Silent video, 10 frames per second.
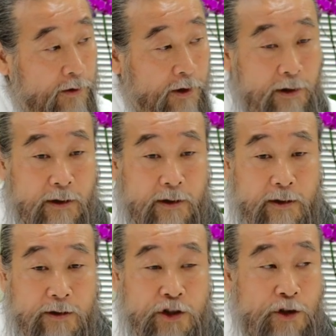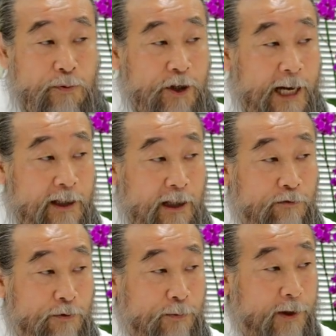이 시험지는 항상
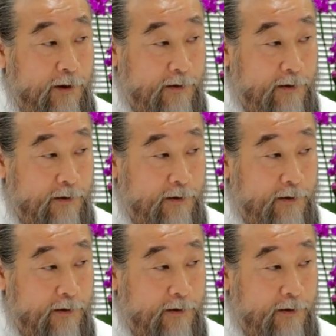들어 옵니다